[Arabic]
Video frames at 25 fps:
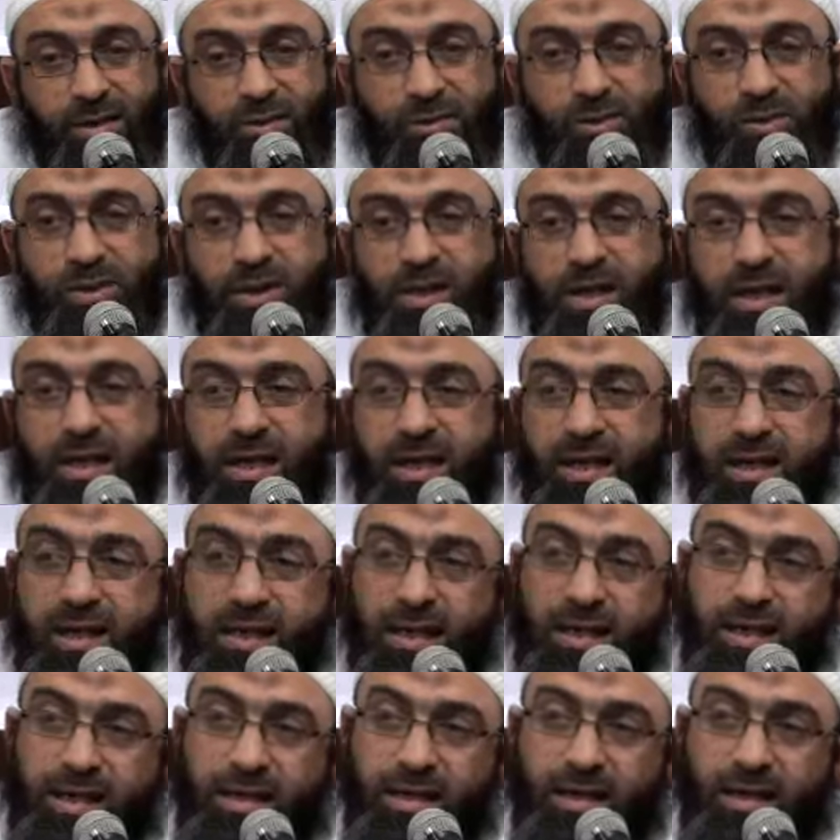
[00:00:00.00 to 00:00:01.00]

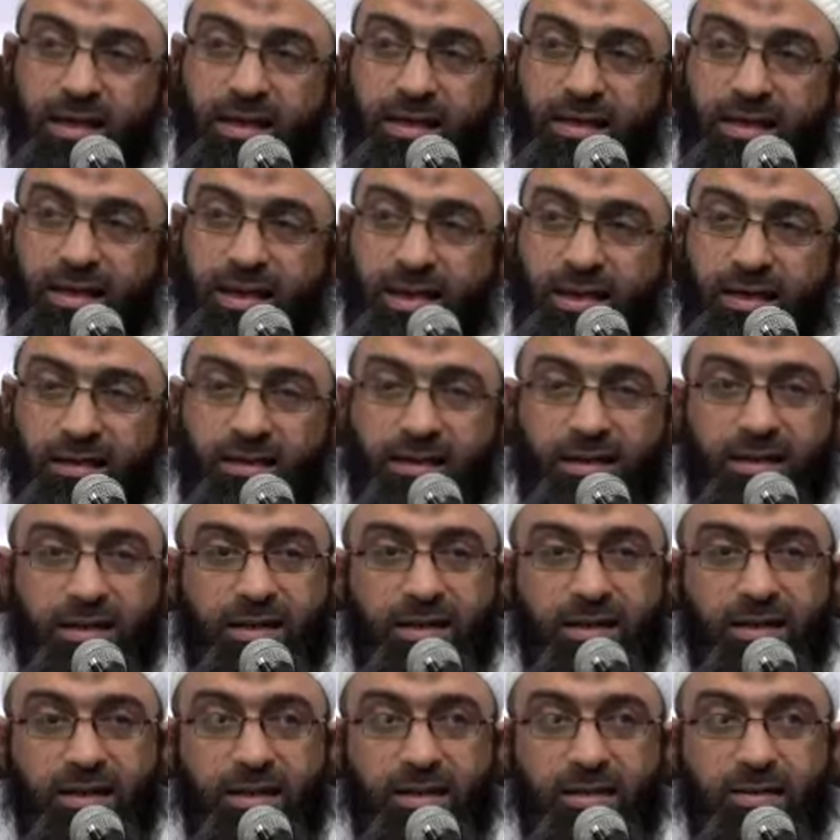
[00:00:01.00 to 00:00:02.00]

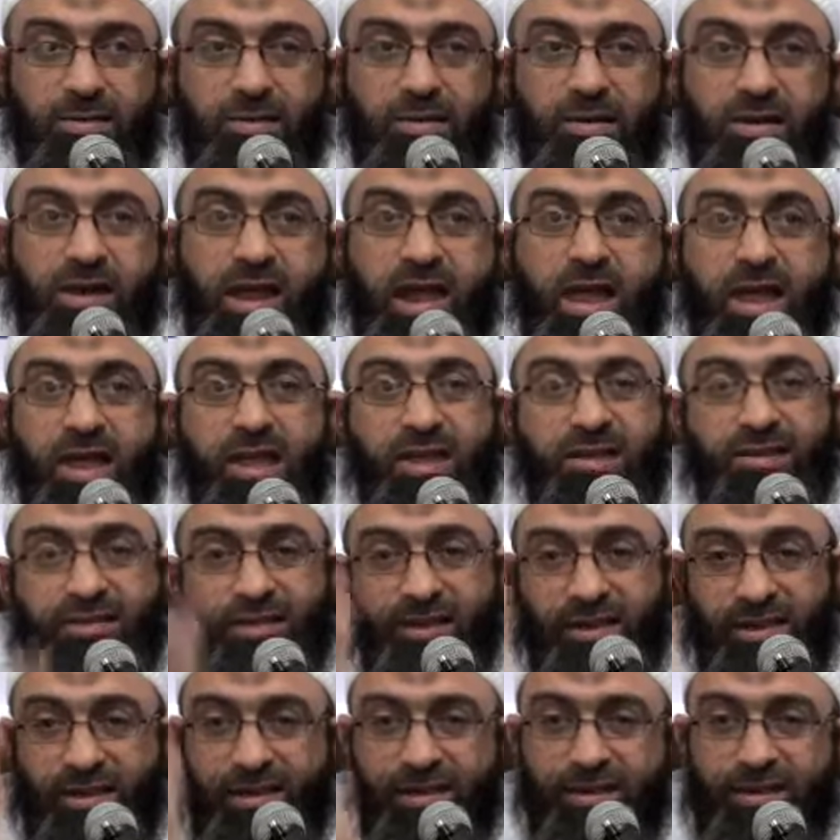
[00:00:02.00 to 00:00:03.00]
ويعني
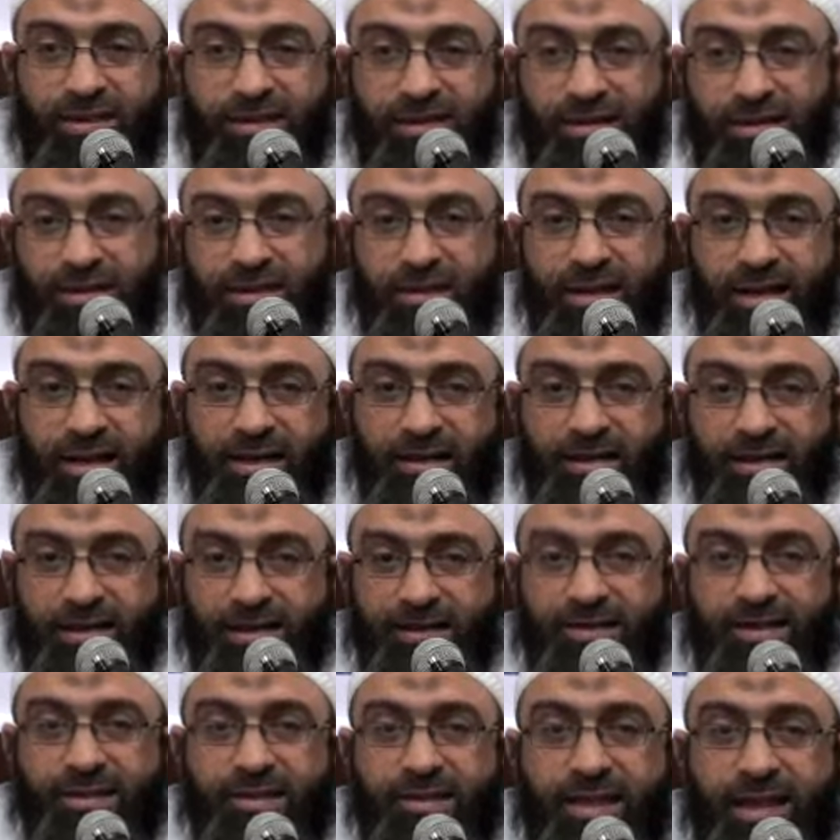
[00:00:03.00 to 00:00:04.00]
نادي يعني
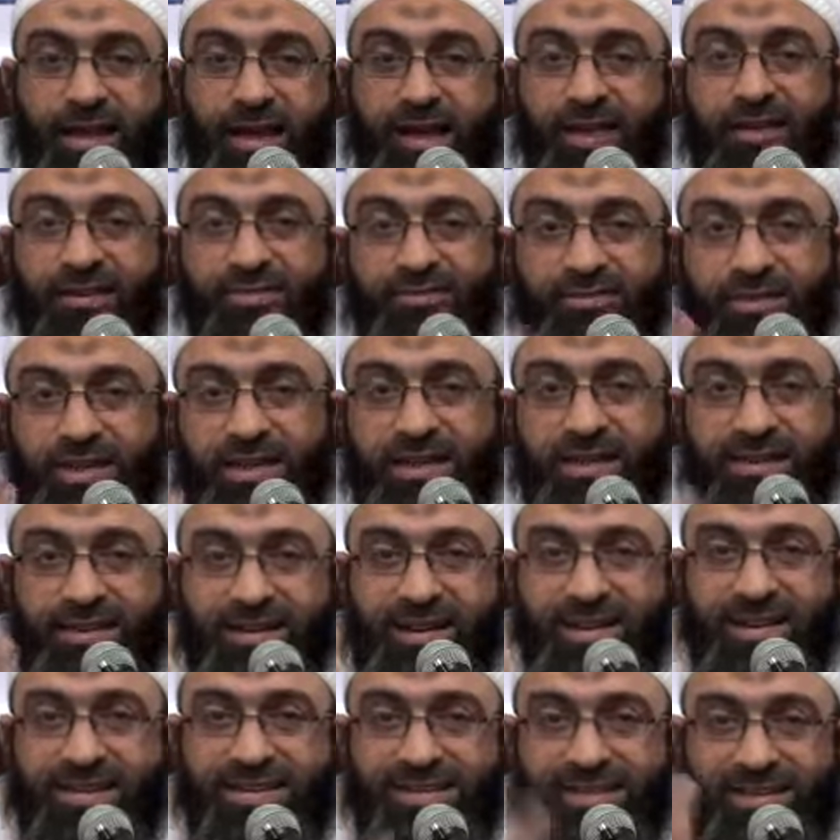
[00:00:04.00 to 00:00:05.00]
يتداعى فيه
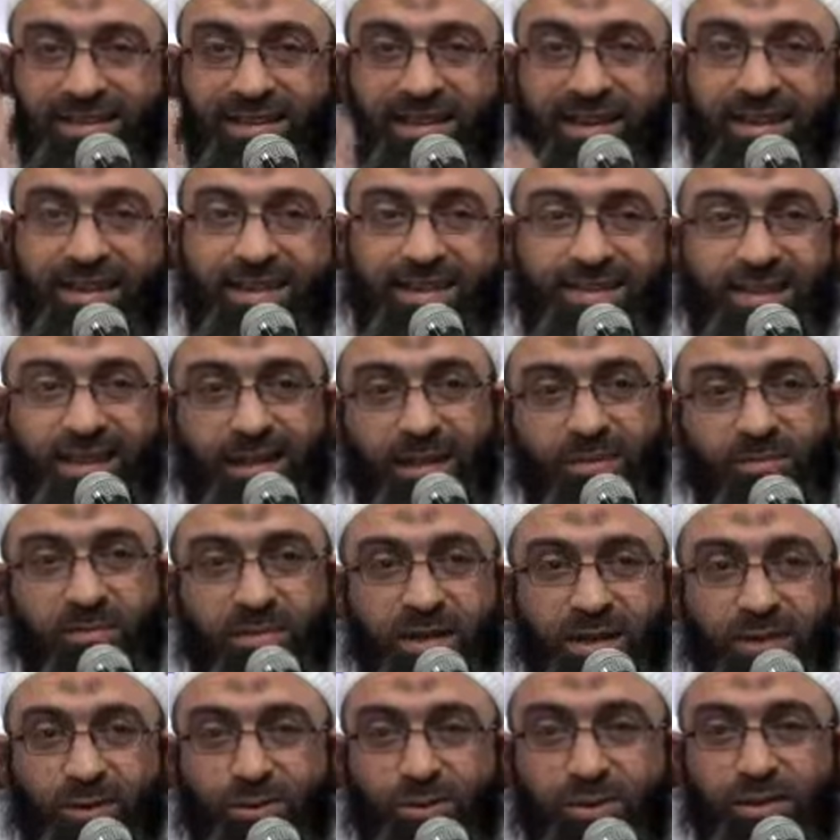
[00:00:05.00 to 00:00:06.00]
الناس لكي
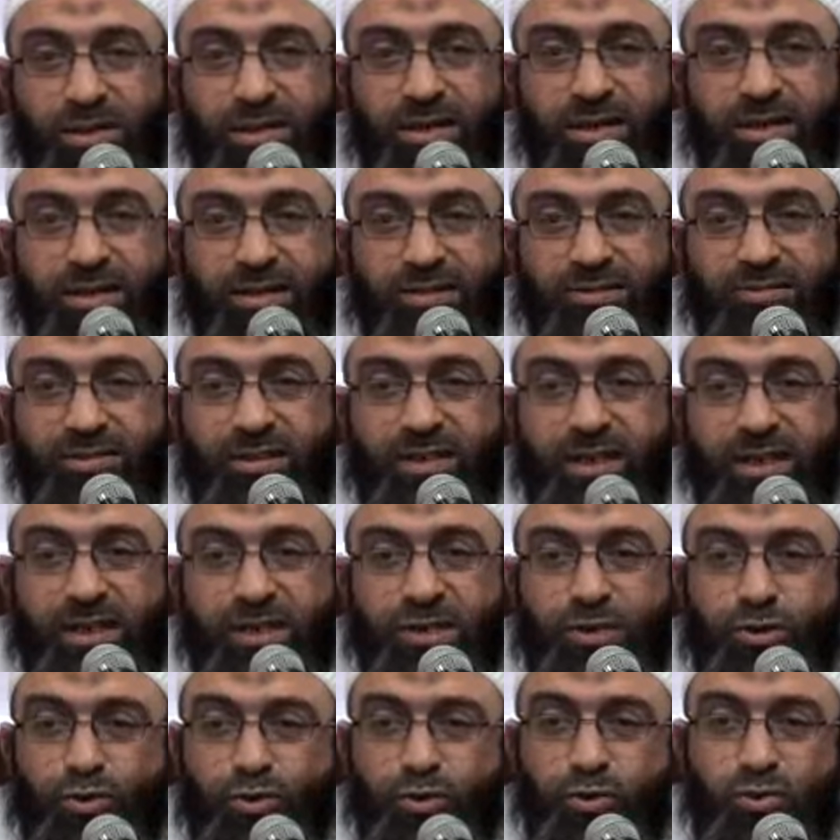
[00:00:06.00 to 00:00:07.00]
يتأملوا
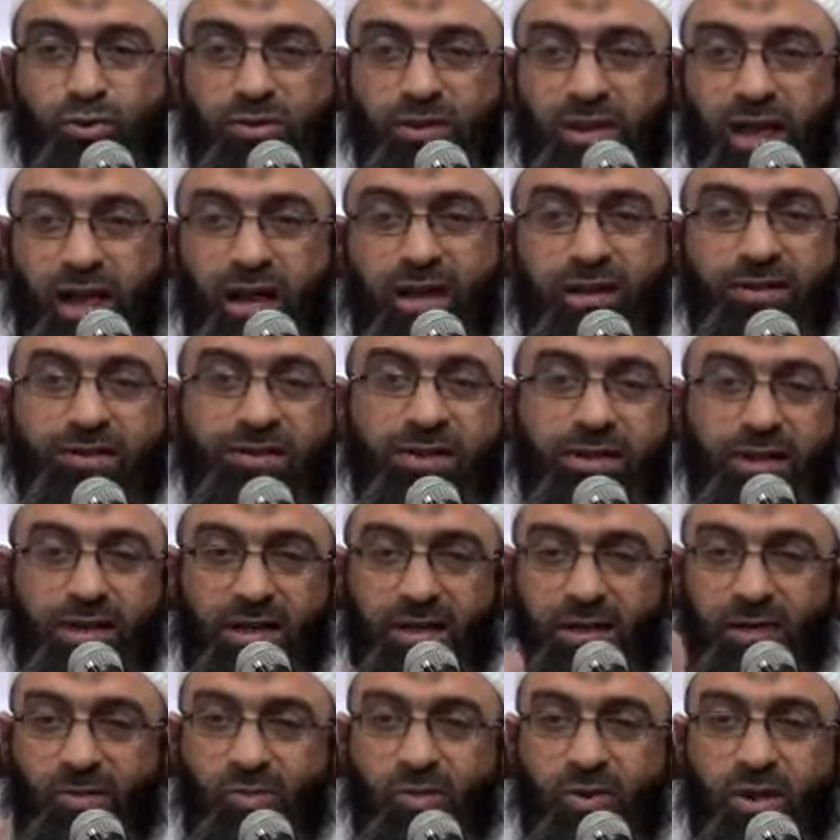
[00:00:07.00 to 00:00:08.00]
في شؤون
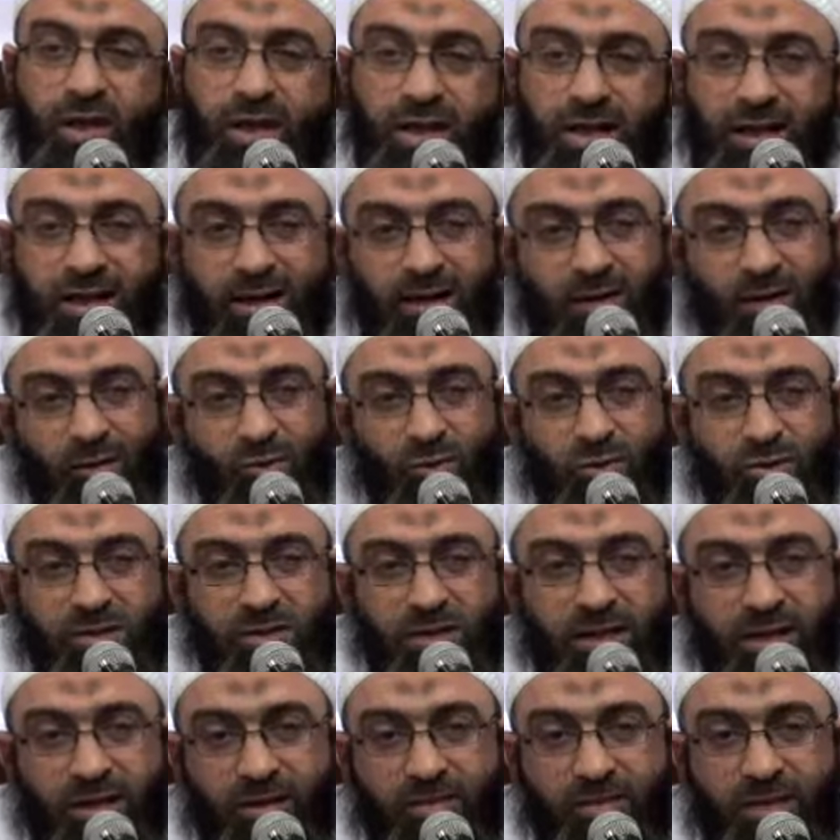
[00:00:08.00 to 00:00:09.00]
حاضرهم
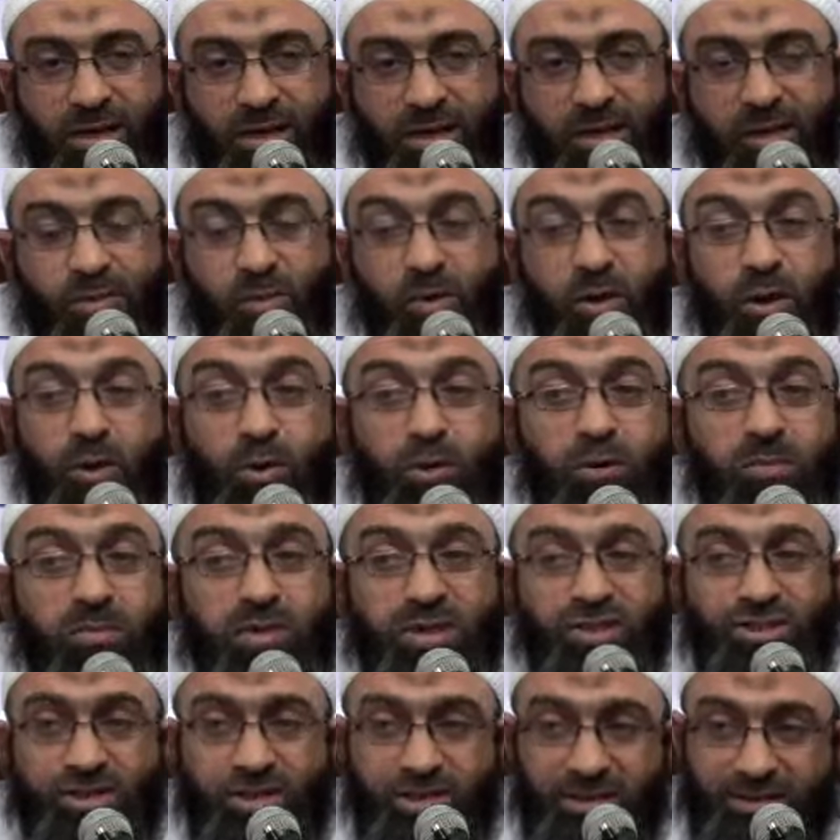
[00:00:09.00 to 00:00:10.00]
ومستقبلهم وقل
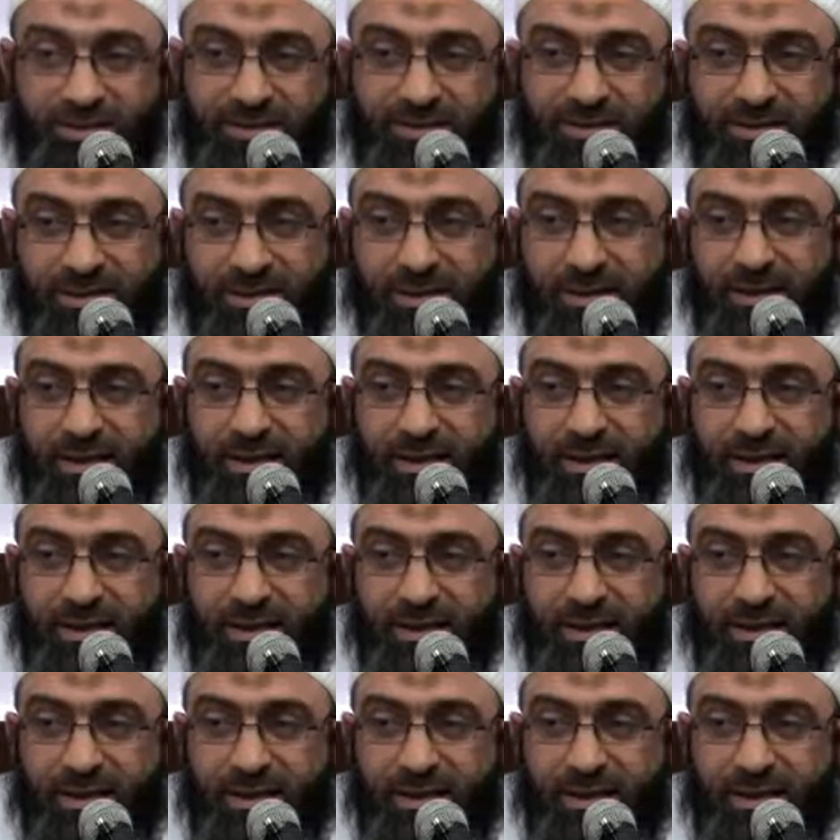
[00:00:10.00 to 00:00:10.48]
ما شئت